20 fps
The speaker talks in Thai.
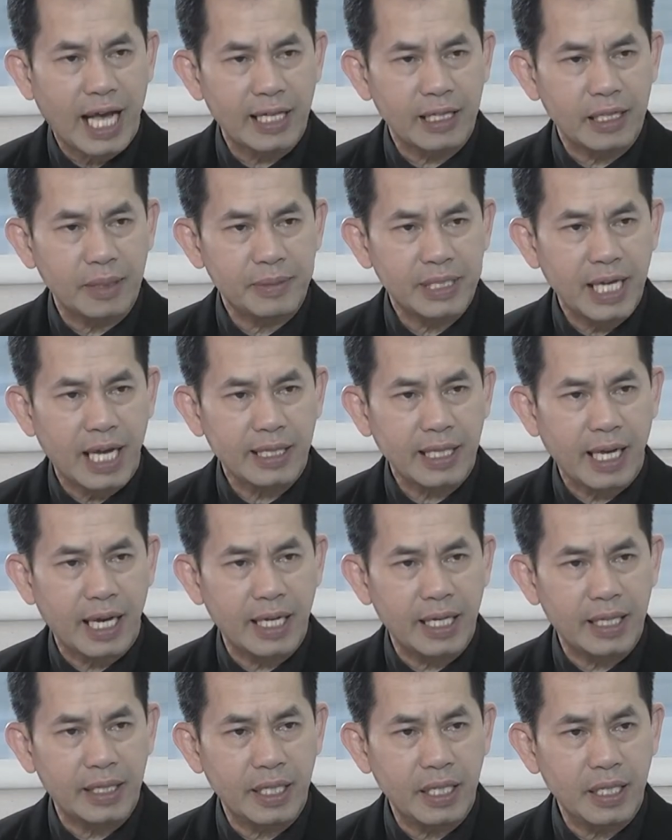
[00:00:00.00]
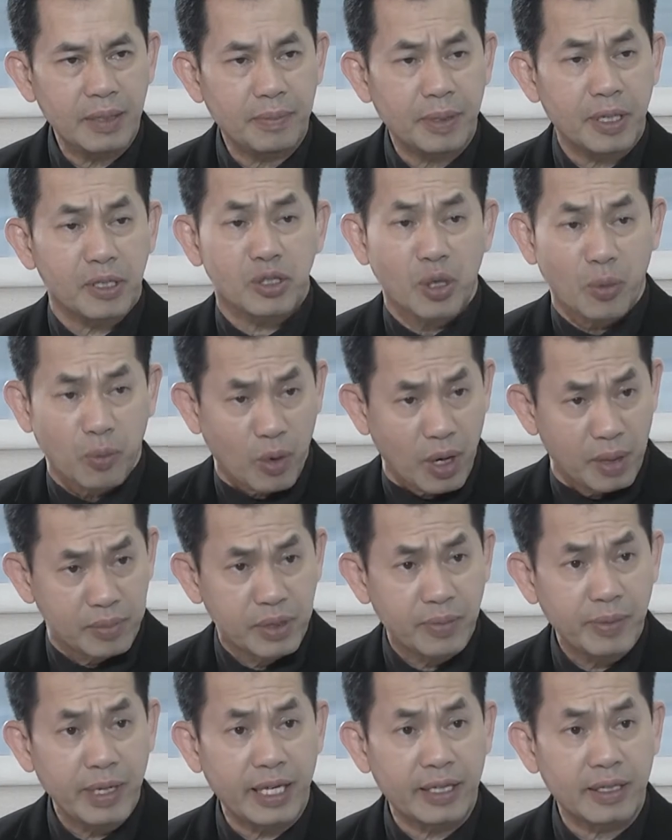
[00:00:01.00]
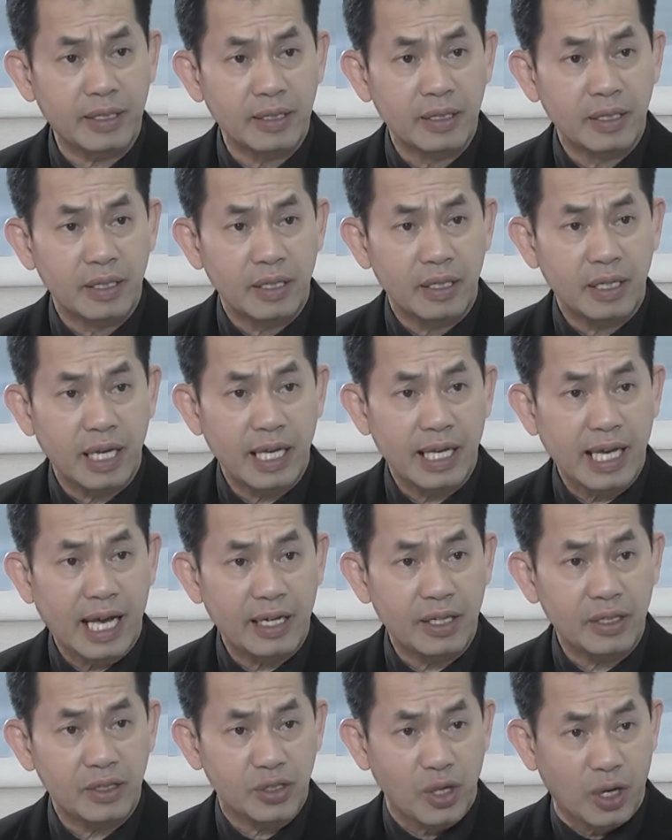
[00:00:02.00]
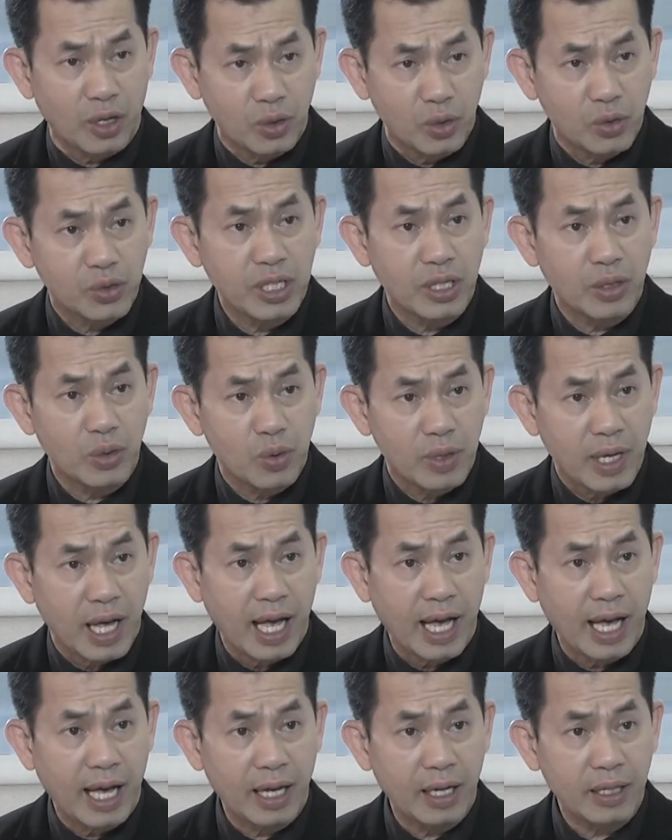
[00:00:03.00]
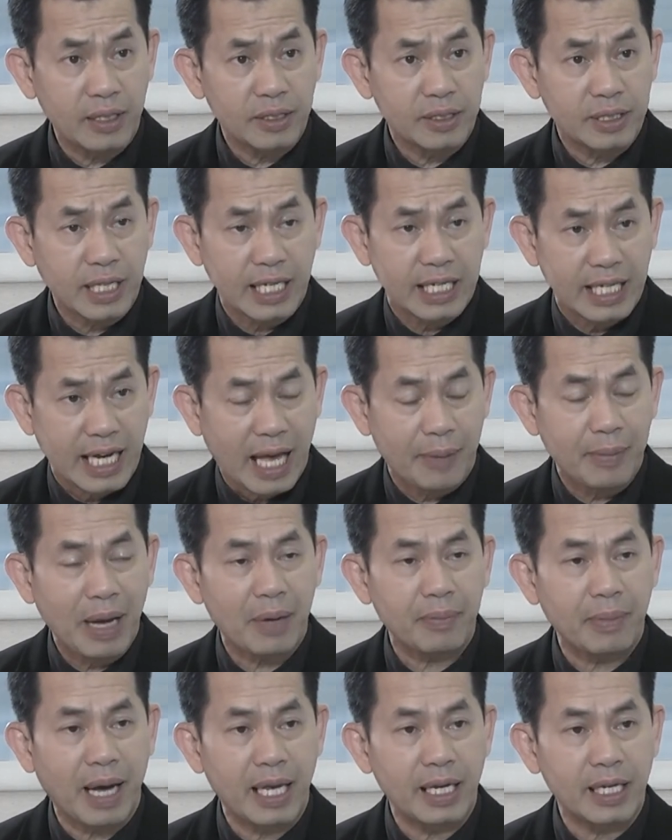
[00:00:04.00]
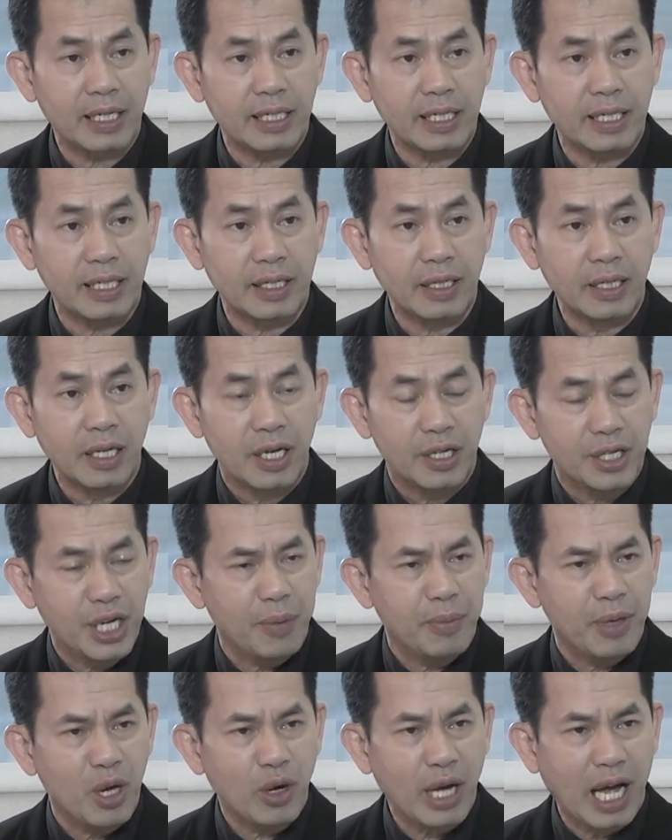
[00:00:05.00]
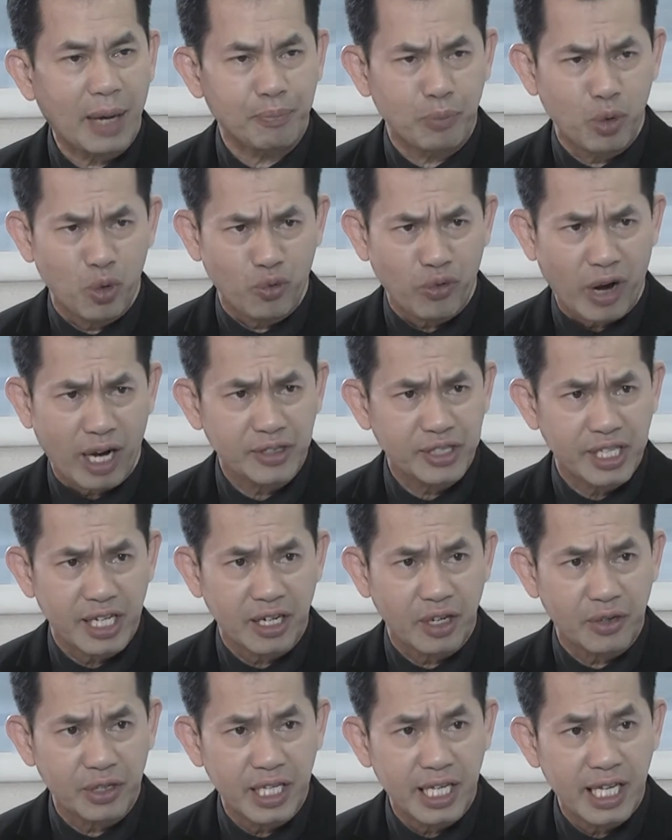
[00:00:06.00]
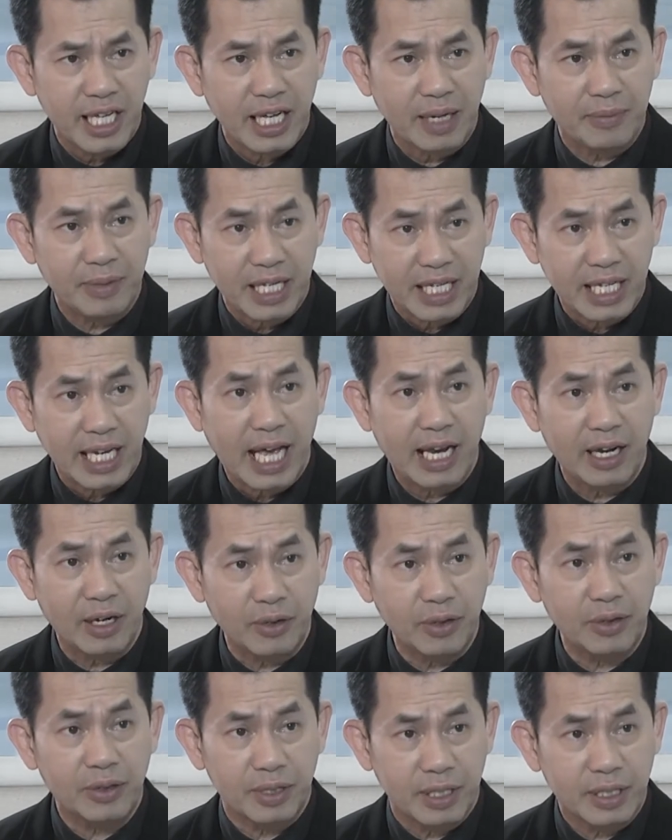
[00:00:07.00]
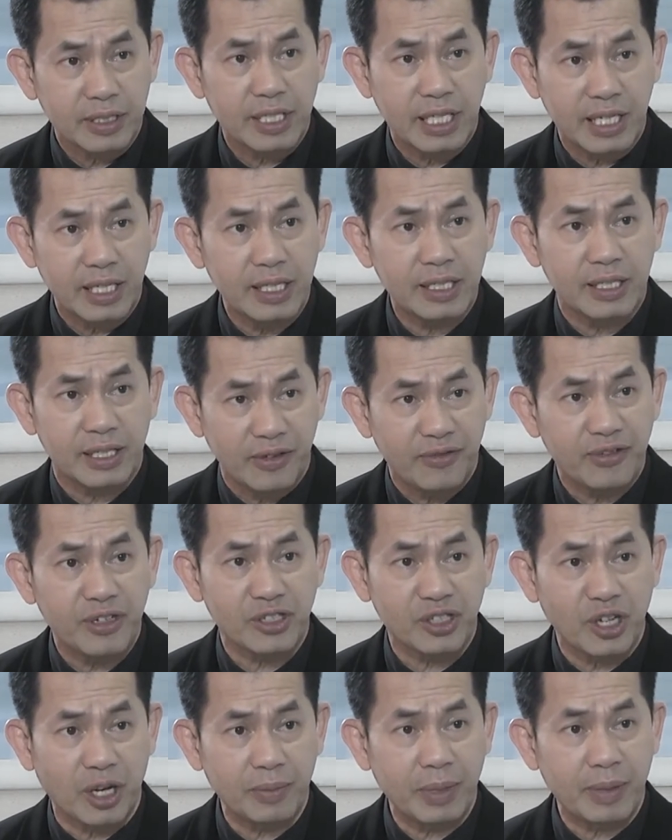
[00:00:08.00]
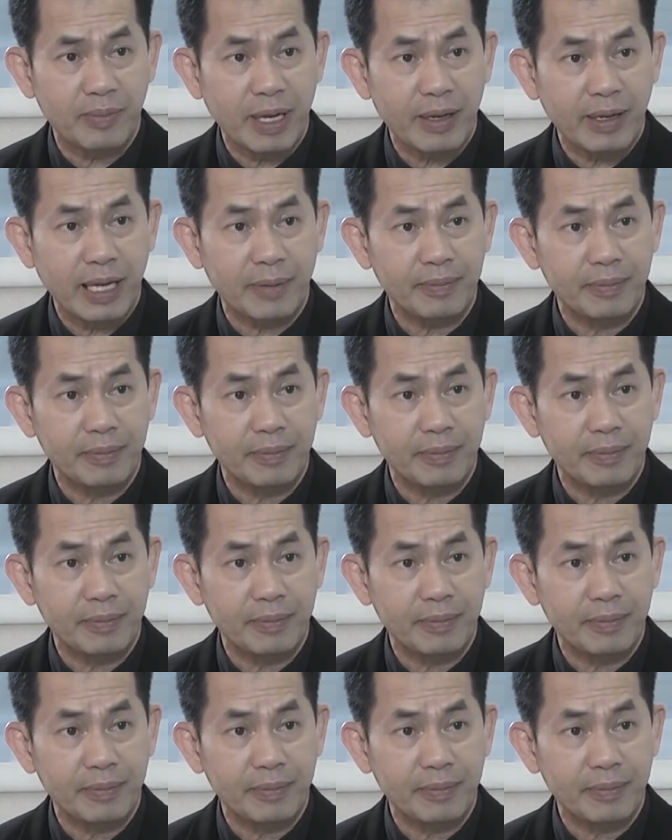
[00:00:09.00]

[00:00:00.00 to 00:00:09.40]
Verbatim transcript: าทีมชาติไทยที่ประสบความสำเร็จในการสอนลูกศิษย์ลูกหานักกีฬามากมายเหลือเกินได้มีโอกาสปลูกฝังสิ่งเหล่านี้ให้กับนักกีฬาเราที่ฝึกสอนมาไหมครับ